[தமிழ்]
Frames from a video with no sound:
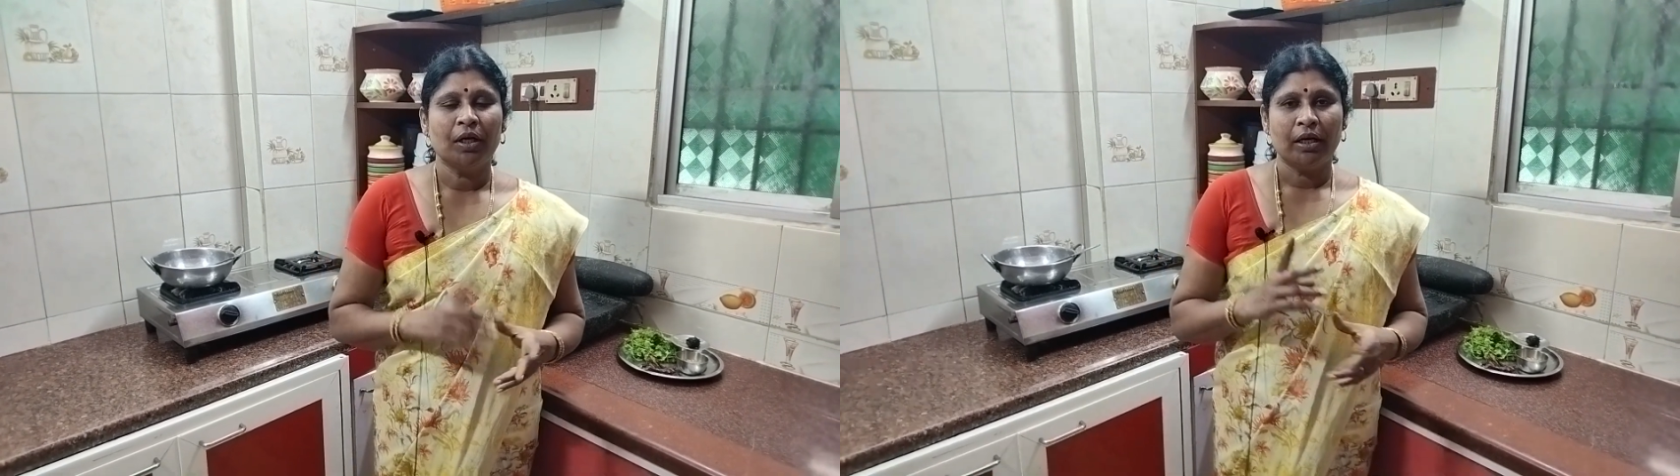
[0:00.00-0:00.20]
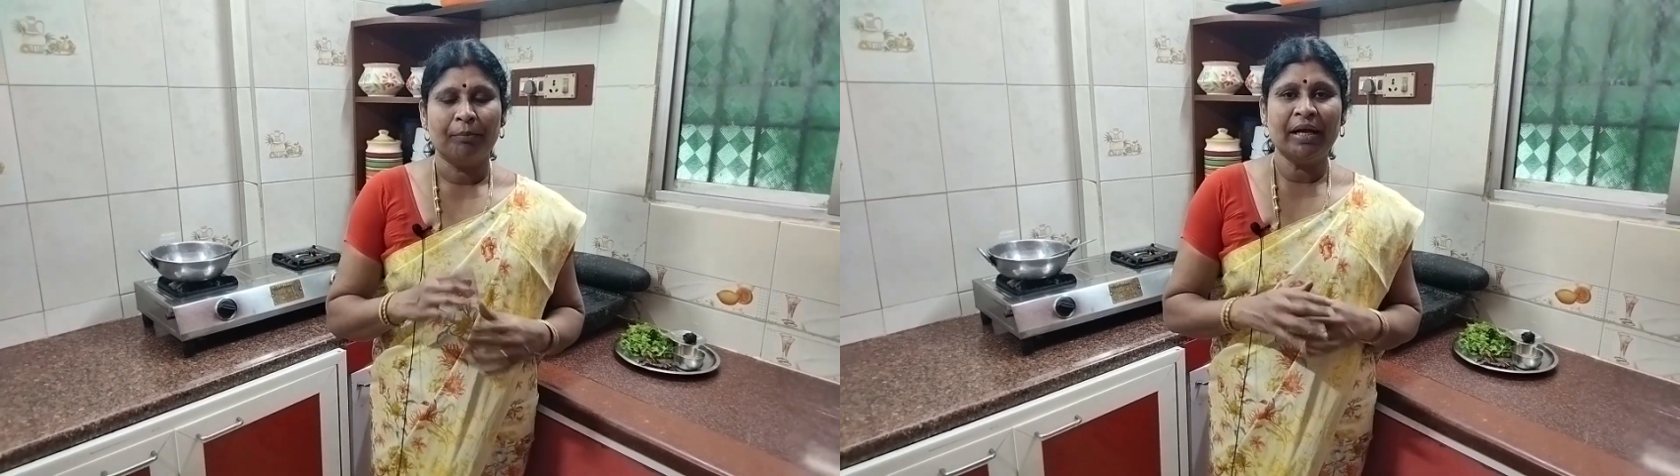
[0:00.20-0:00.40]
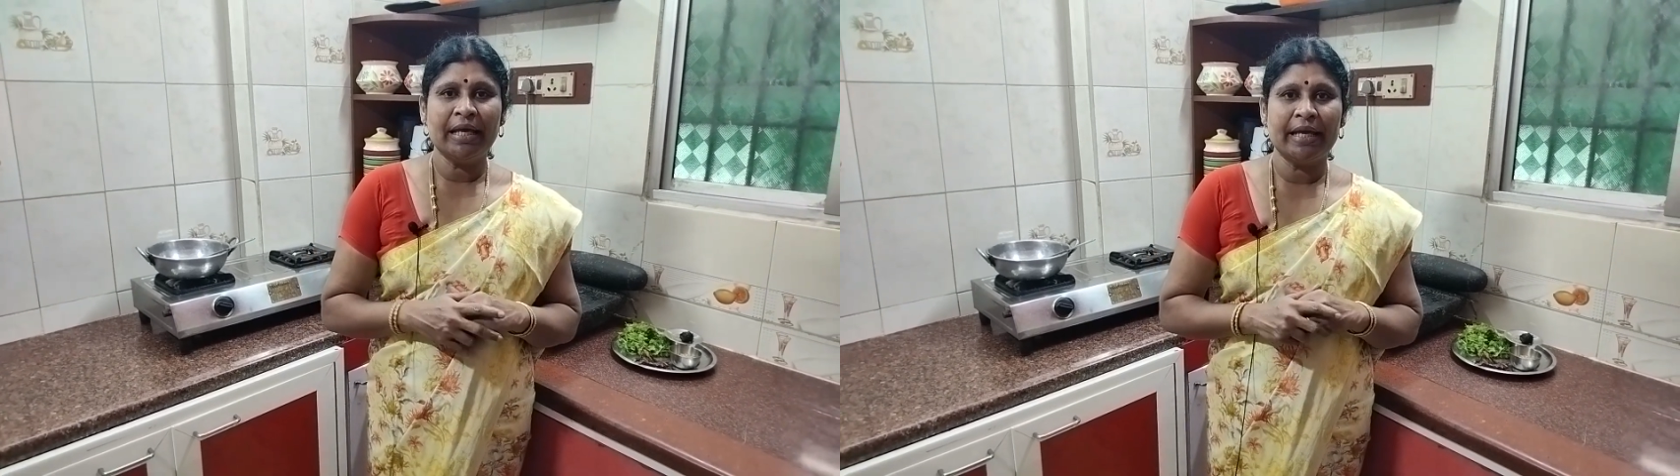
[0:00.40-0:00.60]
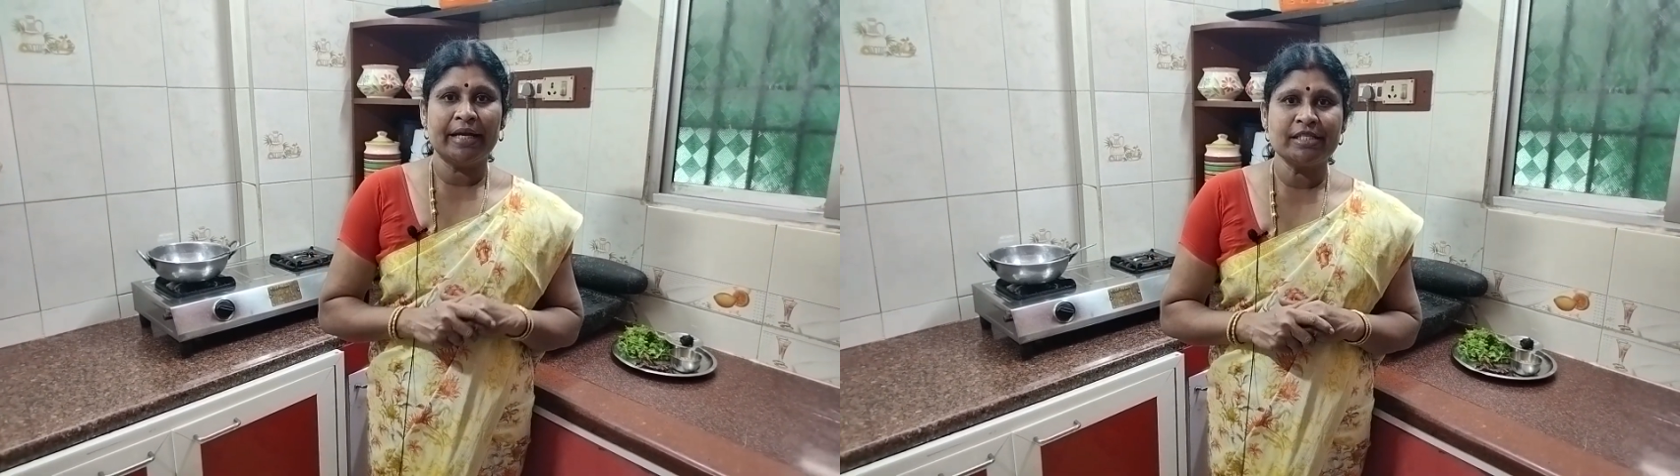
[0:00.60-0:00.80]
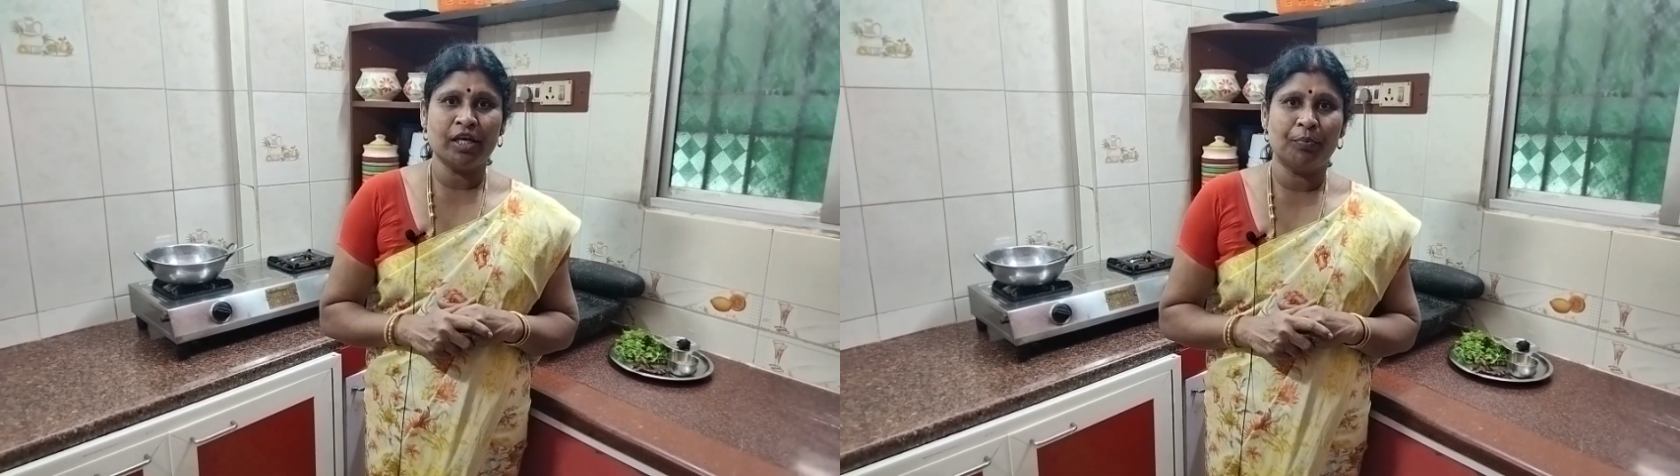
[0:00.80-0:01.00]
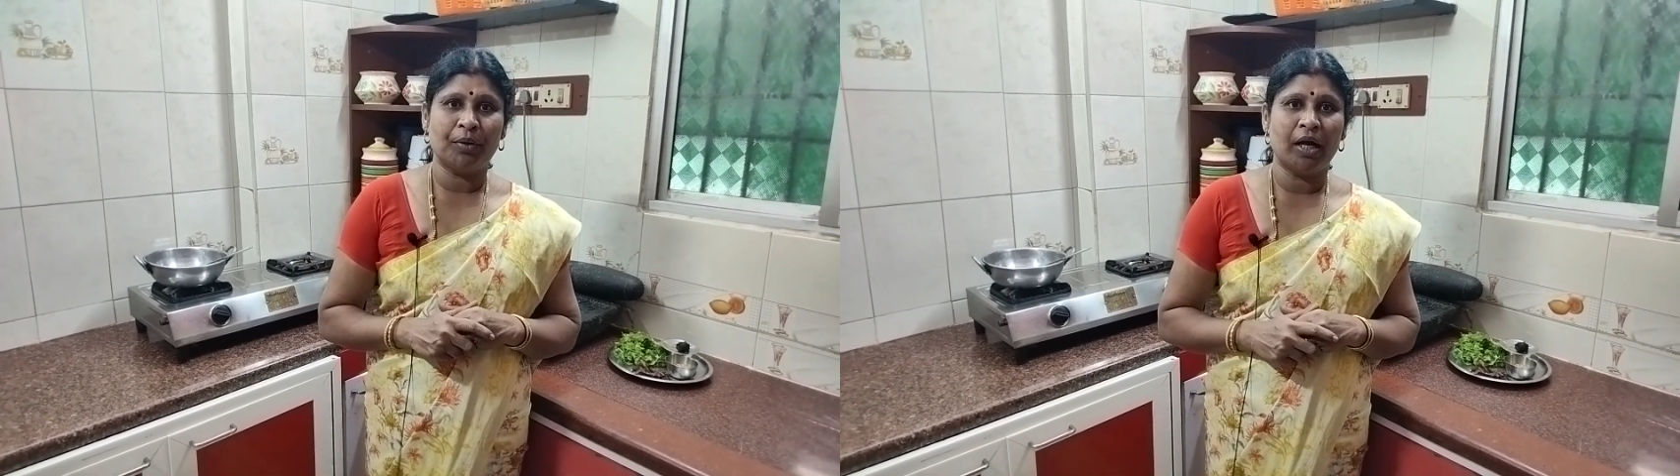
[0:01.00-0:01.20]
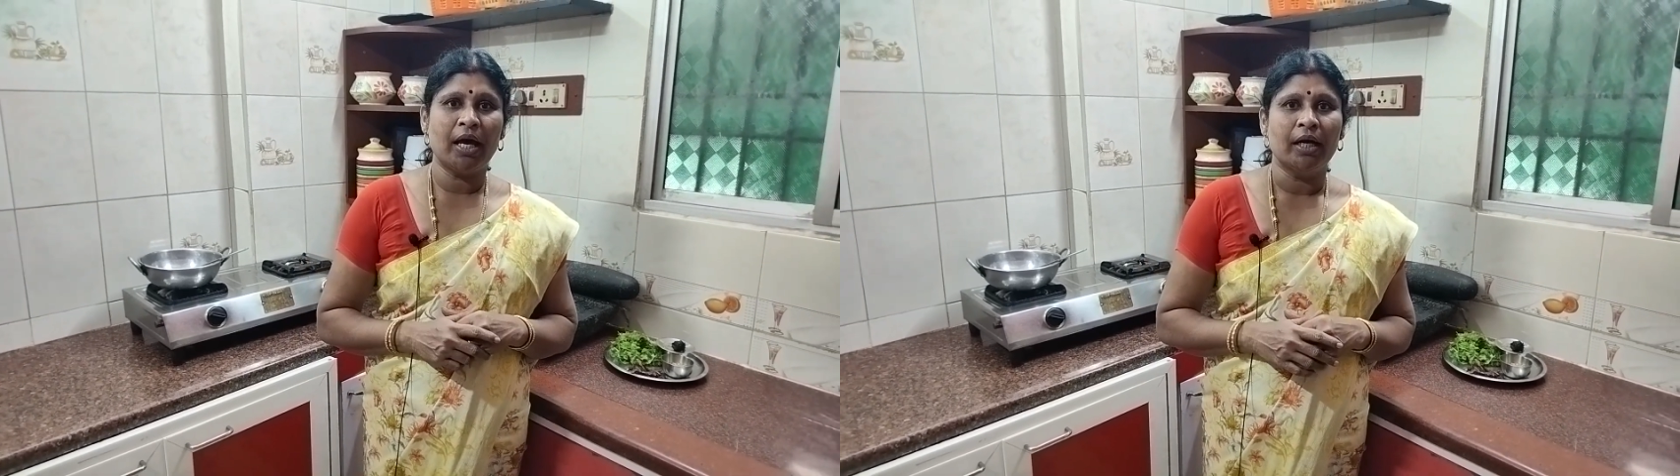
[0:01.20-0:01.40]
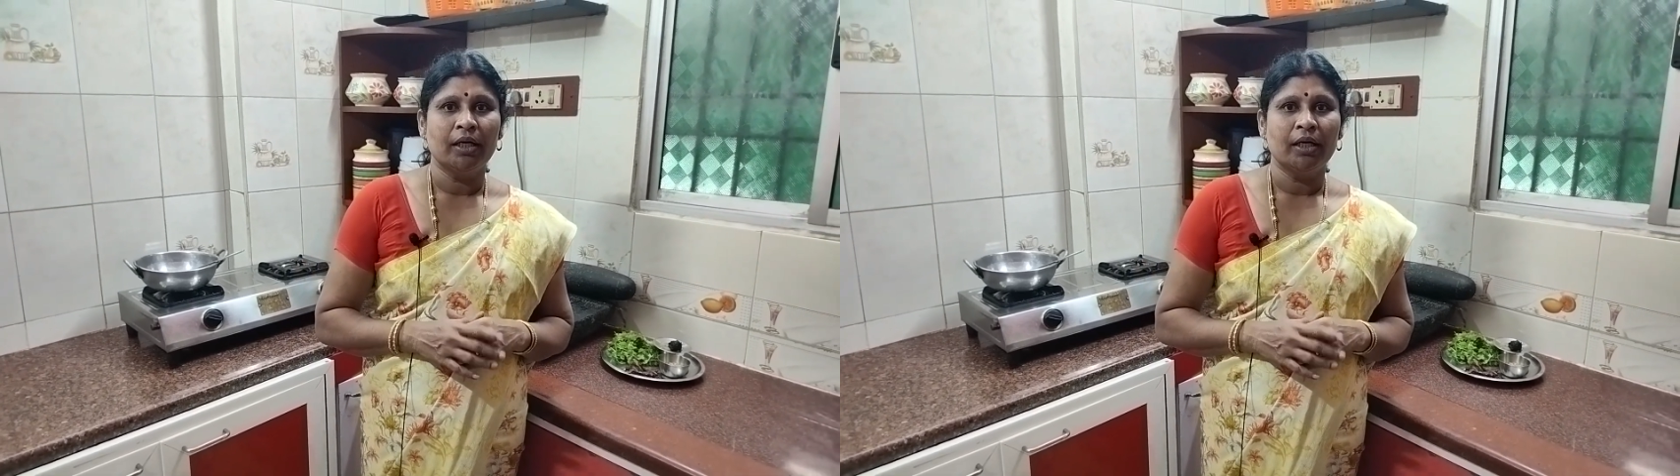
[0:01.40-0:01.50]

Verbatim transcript: நம்ம இன்றைக்கி என்ன செய்ய போகிறோன்னா